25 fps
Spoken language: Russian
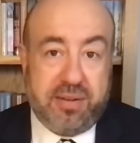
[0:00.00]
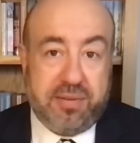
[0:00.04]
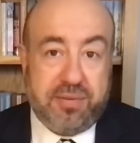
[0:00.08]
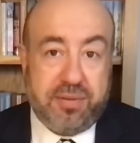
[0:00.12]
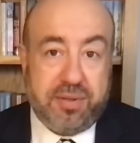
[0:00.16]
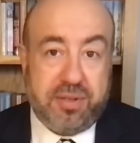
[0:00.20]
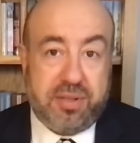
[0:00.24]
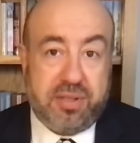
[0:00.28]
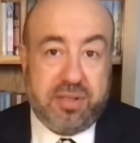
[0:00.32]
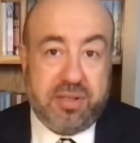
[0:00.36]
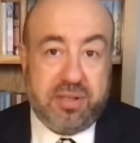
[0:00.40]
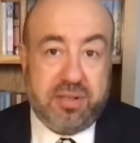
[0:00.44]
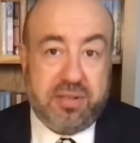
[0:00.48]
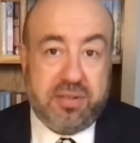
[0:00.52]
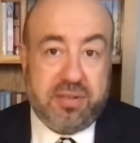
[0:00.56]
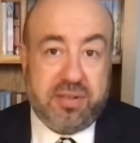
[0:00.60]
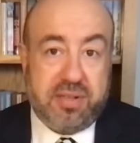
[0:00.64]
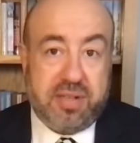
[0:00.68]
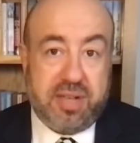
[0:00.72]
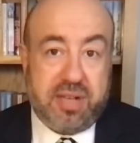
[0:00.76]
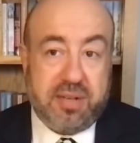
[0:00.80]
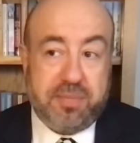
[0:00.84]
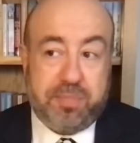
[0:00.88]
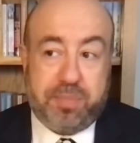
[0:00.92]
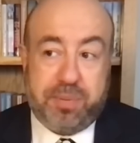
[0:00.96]
Вот э,
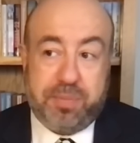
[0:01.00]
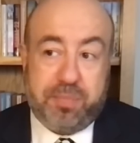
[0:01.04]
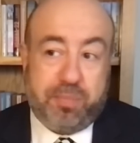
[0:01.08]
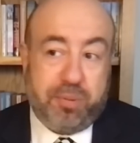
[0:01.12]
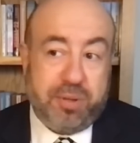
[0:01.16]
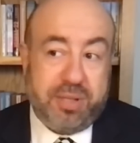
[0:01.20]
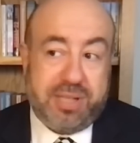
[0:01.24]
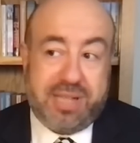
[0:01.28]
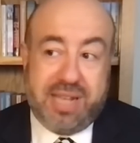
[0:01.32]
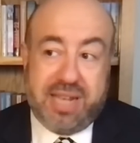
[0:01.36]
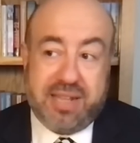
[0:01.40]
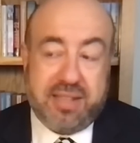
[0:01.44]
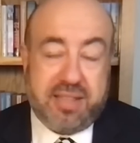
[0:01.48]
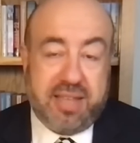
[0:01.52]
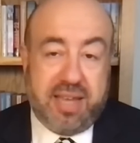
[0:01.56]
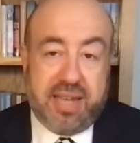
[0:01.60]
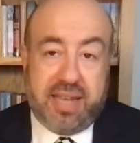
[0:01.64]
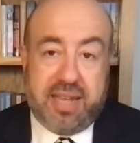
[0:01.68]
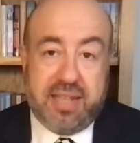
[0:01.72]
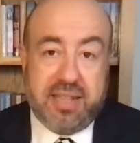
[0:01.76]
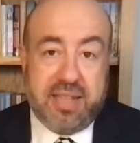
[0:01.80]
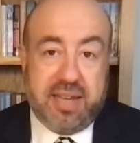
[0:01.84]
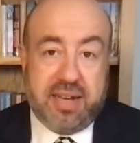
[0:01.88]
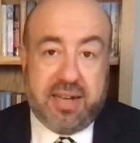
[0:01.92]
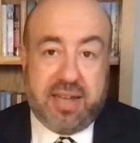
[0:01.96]
после атаки
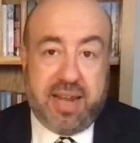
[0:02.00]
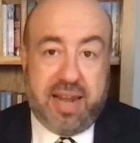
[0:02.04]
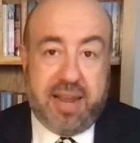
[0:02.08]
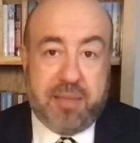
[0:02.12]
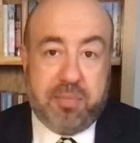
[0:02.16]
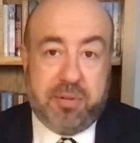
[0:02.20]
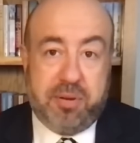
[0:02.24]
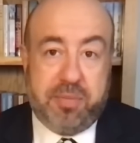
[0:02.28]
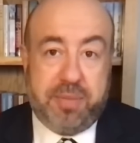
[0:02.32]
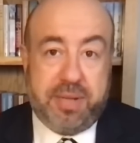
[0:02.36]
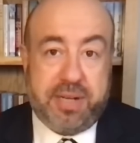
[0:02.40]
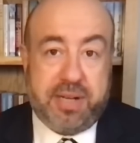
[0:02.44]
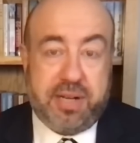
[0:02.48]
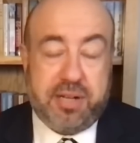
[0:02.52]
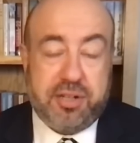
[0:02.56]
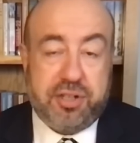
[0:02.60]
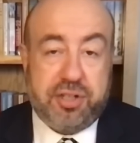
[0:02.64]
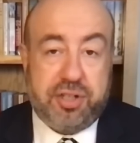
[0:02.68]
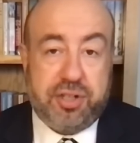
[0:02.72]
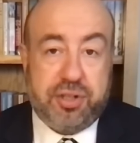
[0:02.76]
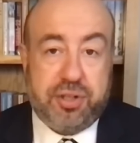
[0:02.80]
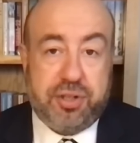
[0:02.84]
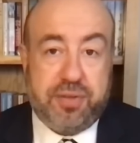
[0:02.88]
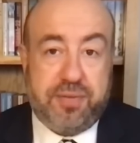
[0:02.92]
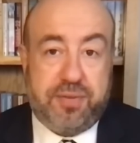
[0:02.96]
атаки на Кремль, мне
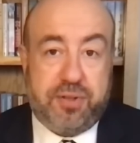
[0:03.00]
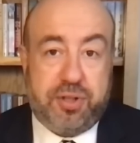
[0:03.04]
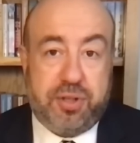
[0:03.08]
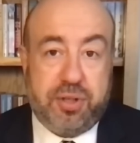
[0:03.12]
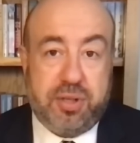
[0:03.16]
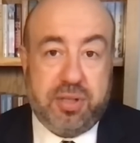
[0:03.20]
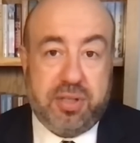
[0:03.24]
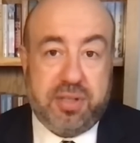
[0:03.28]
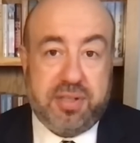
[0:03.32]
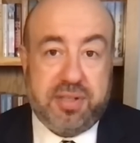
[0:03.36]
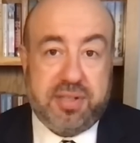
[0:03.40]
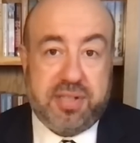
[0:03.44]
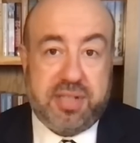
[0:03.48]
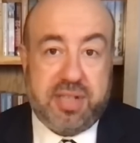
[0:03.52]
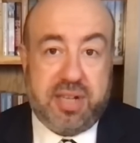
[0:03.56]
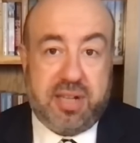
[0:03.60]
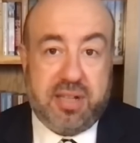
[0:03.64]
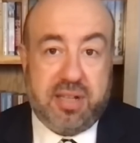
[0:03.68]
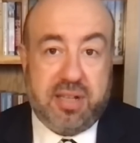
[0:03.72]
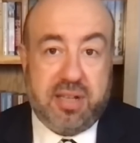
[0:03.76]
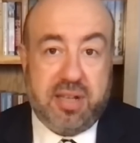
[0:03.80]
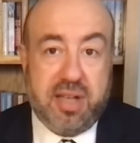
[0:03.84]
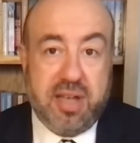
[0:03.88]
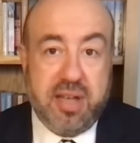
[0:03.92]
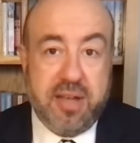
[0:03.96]
кажется, что все это
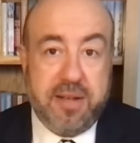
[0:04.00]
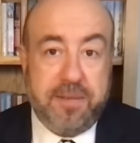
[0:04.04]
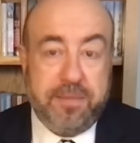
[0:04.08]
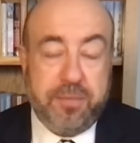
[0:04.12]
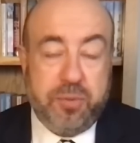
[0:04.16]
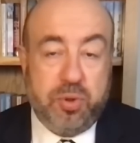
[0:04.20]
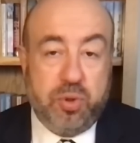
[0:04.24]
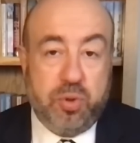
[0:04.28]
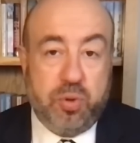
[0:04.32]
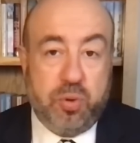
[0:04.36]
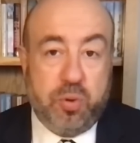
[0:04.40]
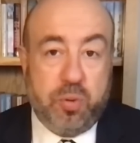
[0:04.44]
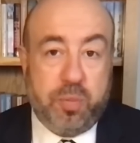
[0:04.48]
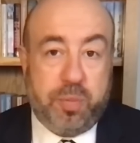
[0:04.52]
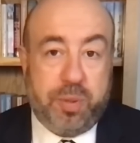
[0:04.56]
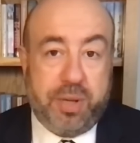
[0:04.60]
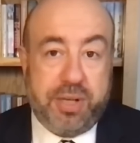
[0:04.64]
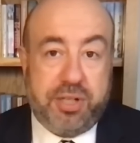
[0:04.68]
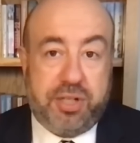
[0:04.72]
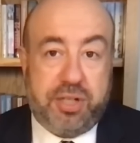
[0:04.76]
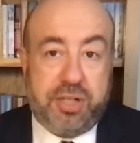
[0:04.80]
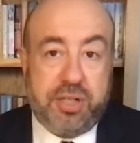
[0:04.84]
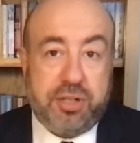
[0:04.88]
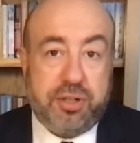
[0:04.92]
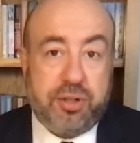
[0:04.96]
стало, ну,
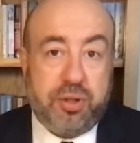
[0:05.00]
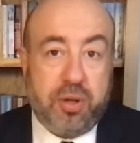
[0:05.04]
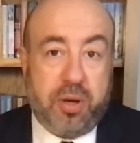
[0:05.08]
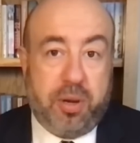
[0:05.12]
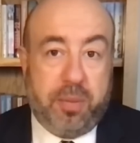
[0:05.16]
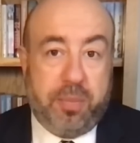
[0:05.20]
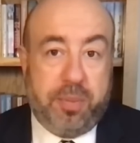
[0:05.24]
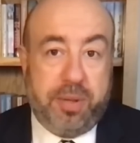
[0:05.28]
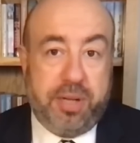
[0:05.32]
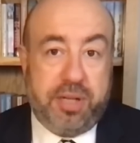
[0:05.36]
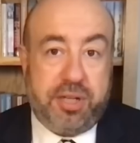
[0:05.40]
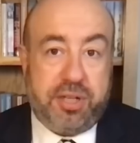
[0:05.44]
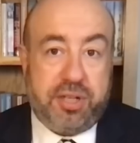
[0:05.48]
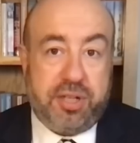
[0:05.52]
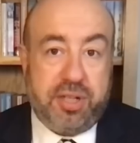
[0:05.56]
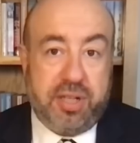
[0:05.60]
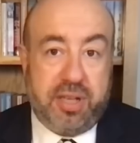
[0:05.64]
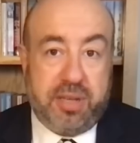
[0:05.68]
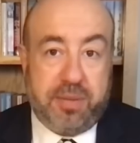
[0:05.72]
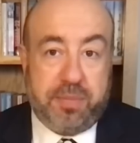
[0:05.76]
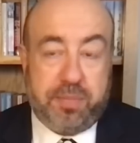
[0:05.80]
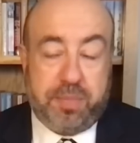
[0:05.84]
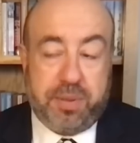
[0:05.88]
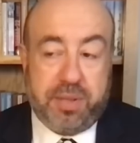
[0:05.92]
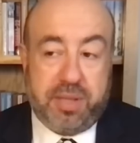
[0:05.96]
почти что
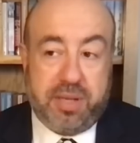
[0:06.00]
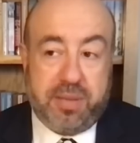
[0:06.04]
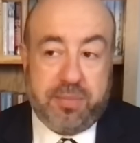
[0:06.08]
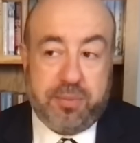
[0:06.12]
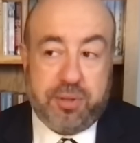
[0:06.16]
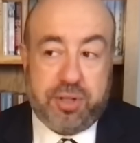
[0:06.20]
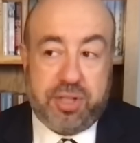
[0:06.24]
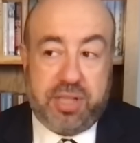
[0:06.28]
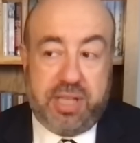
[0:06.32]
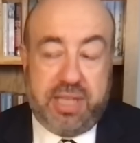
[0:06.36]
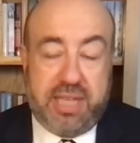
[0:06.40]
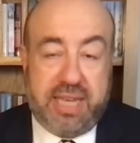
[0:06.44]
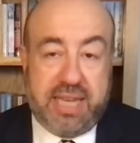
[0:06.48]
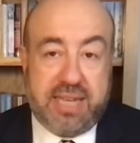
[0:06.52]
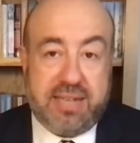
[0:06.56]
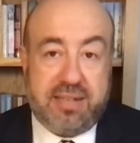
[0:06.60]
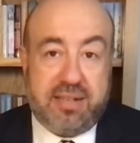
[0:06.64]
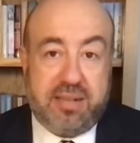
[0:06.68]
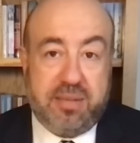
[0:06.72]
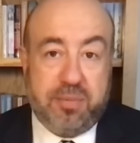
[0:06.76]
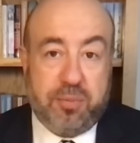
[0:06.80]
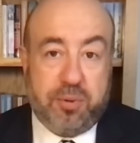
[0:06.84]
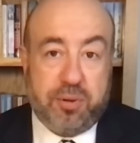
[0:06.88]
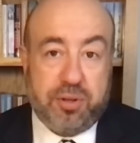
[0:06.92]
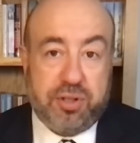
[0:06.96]
обычной, потому что
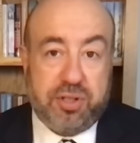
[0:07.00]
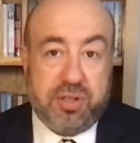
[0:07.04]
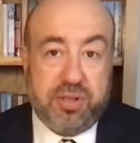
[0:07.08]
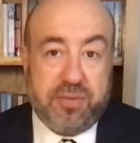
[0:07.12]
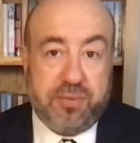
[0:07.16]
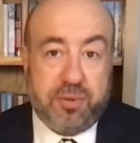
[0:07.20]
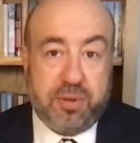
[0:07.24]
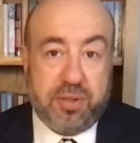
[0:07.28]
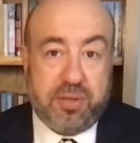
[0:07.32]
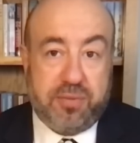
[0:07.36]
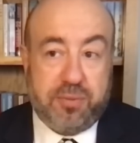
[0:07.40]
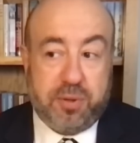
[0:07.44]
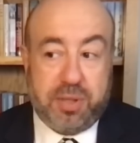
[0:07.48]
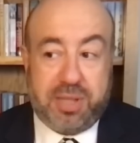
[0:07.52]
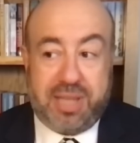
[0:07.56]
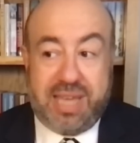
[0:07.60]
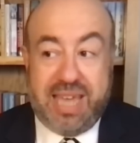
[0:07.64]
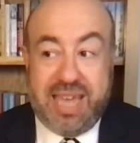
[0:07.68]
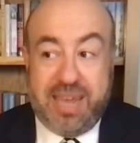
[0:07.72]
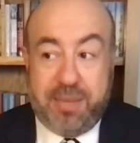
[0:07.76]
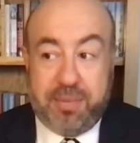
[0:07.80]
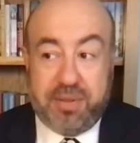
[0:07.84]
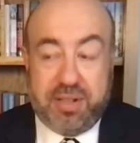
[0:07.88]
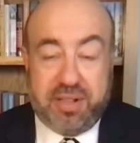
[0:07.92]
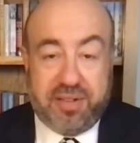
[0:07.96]
если можно вот, вот
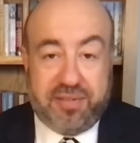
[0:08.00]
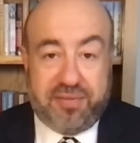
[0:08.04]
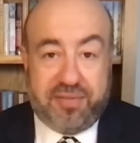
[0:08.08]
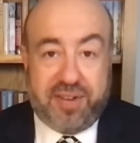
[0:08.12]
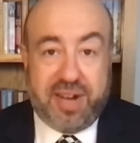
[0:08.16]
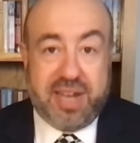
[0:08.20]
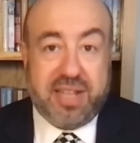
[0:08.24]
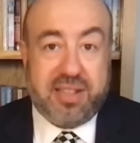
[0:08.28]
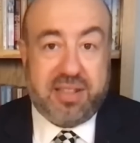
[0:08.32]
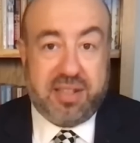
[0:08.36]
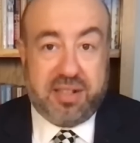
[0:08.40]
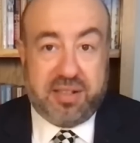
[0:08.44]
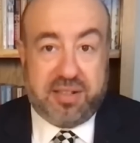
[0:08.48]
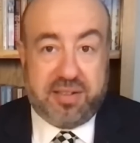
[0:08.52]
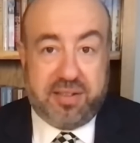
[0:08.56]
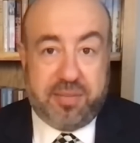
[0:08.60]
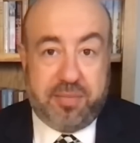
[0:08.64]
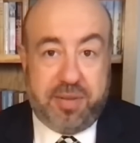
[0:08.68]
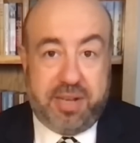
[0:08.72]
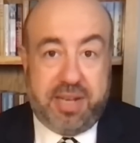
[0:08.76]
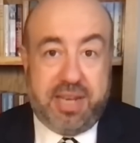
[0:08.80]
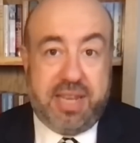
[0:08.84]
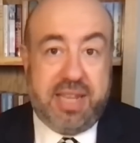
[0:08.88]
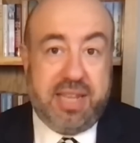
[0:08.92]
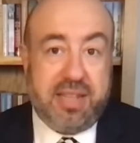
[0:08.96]
именно в этот
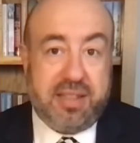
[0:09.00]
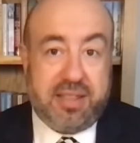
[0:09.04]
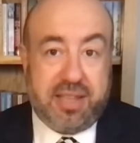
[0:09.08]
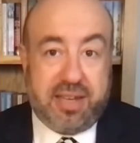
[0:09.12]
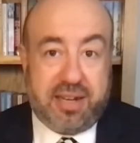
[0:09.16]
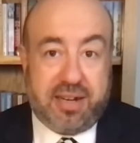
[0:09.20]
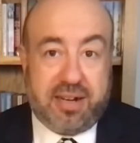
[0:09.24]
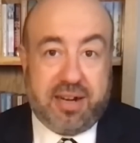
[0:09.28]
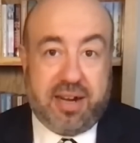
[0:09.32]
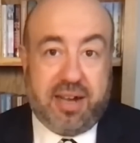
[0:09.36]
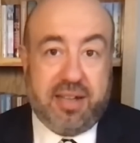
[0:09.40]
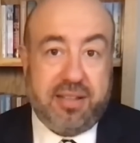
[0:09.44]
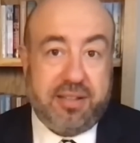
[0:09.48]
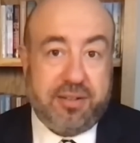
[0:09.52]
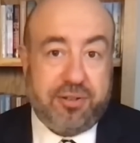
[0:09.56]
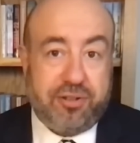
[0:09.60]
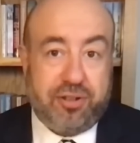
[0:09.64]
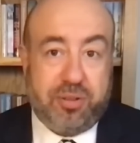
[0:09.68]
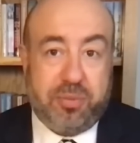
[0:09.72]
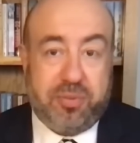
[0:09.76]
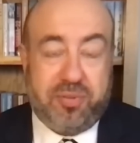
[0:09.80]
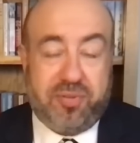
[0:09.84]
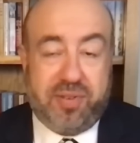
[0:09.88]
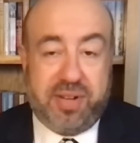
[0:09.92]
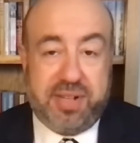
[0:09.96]
знаменитый кадр,
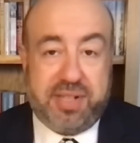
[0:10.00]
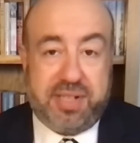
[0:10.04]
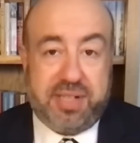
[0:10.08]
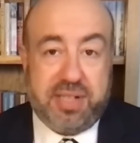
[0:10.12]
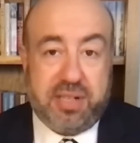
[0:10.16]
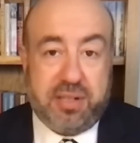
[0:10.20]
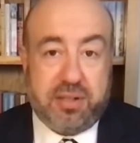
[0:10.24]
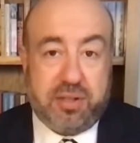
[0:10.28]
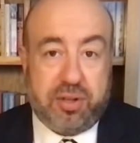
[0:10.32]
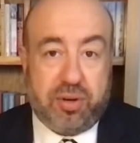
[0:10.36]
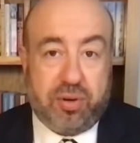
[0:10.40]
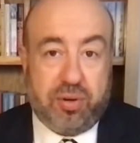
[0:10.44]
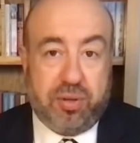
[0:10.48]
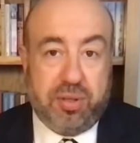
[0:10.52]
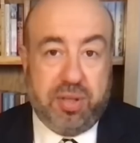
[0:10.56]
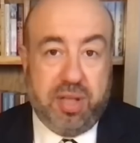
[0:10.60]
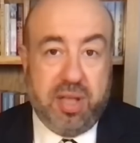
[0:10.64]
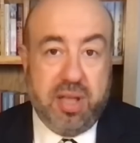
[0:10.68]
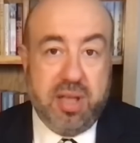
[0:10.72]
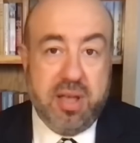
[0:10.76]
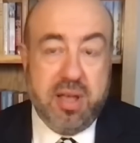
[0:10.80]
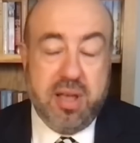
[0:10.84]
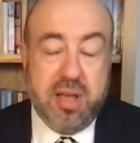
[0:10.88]
чтобы влетел дрон,